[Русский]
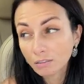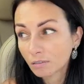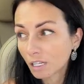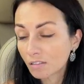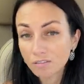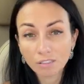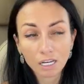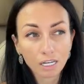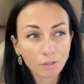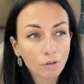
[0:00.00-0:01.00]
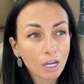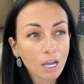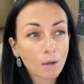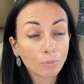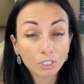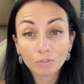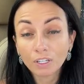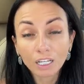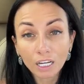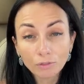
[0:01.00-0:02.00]
я не знаю,
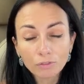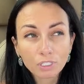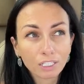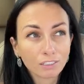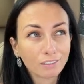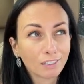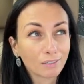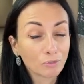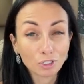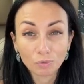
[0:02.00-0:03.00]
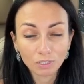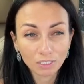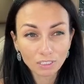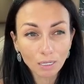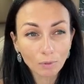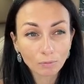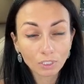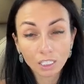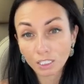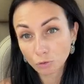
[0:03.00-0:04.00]
притворяются они или, может быть, на самом
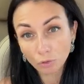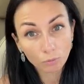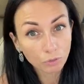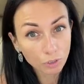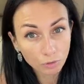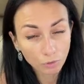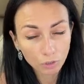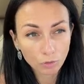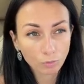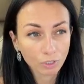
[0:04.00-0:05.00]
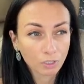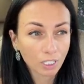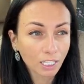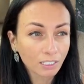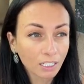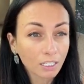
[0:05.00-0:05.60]
деле, которым ничего особо не надо,